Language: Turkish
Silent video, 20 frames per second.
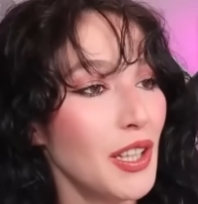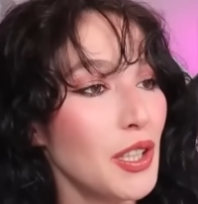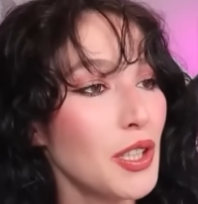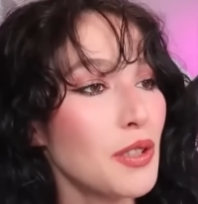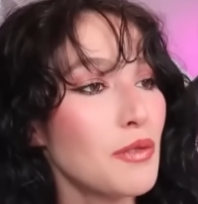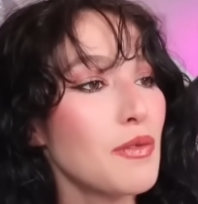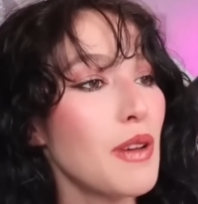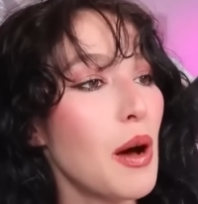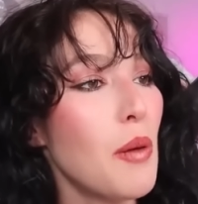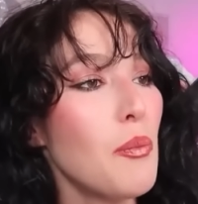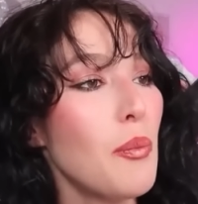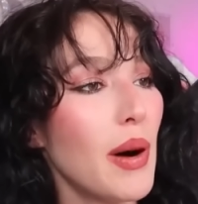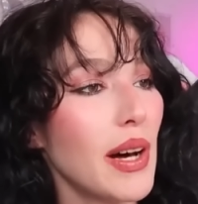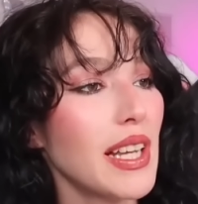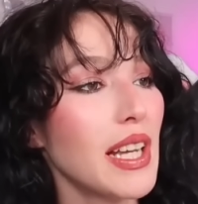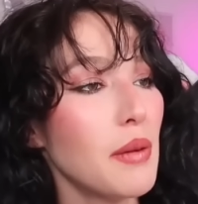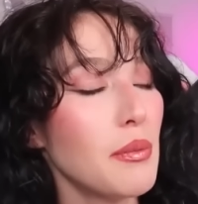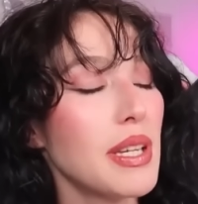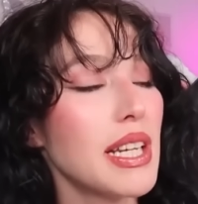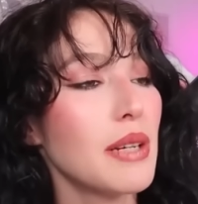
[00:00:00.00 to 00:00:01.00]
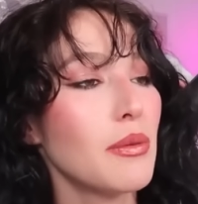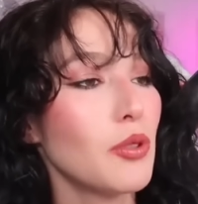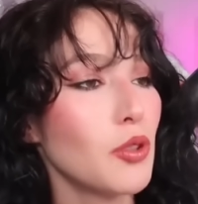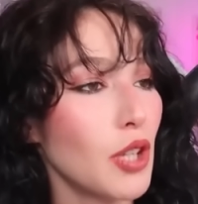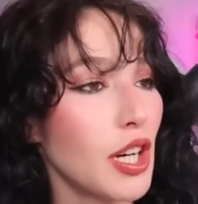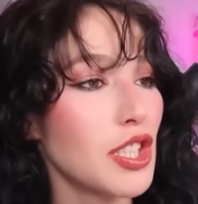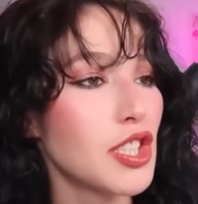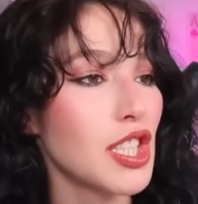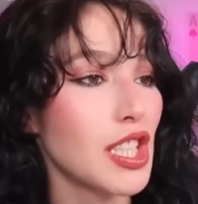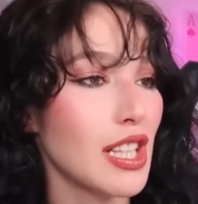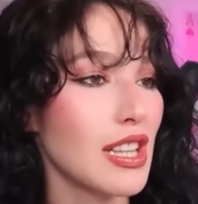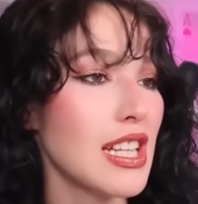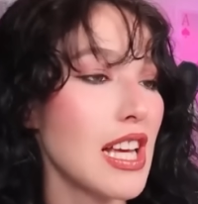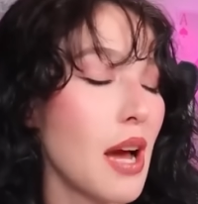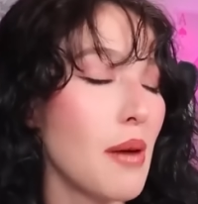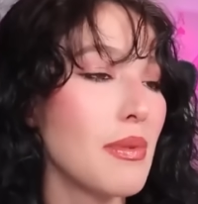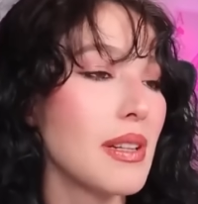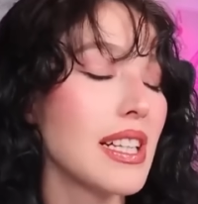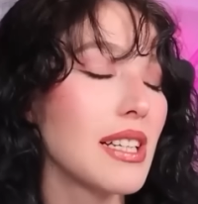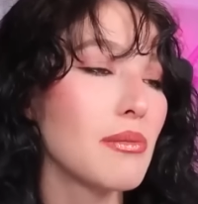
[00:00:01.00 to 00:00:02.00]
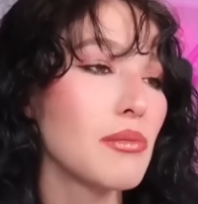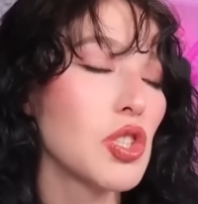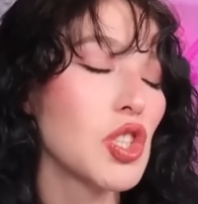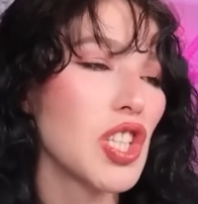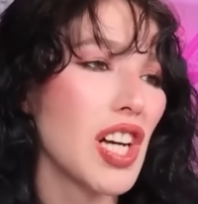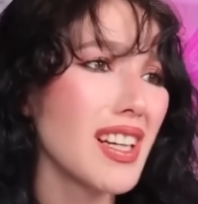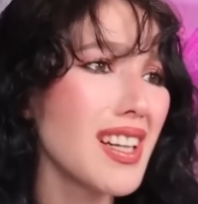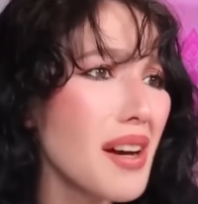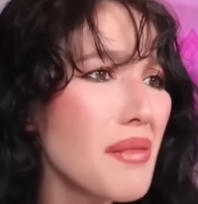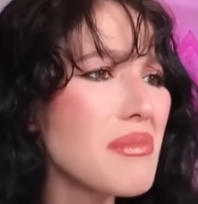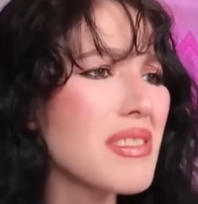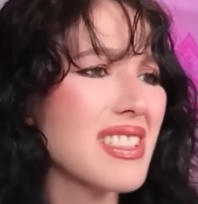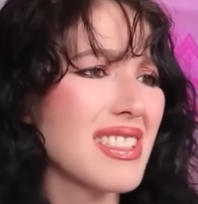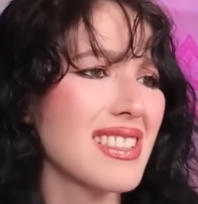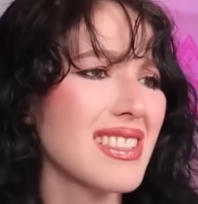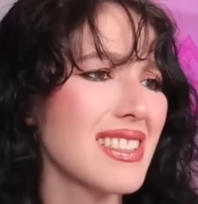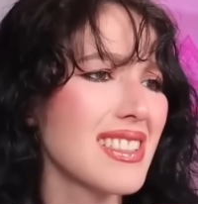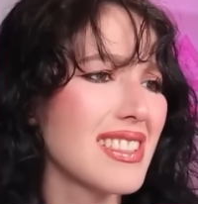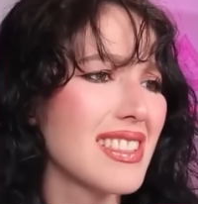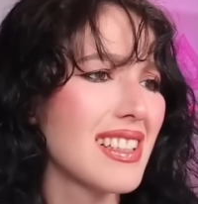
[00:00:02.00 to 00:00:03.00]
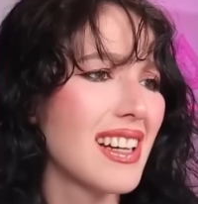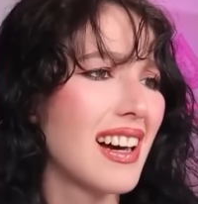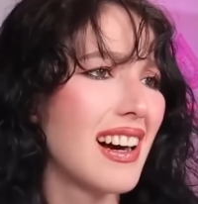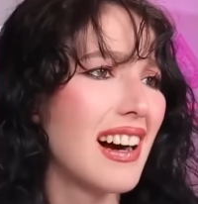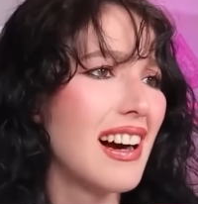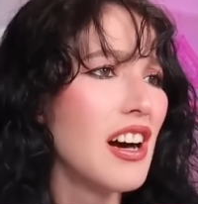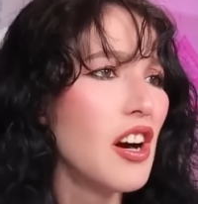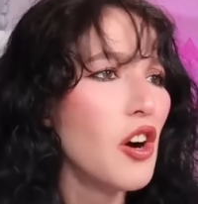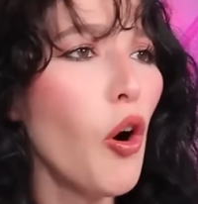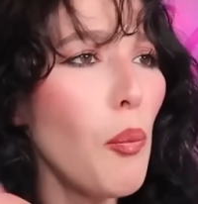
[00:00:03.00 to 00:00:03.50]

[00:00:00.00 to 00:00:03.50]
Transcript: Lütfen bana biri bunu açıklayabilir mi? Şaka mısınız ya?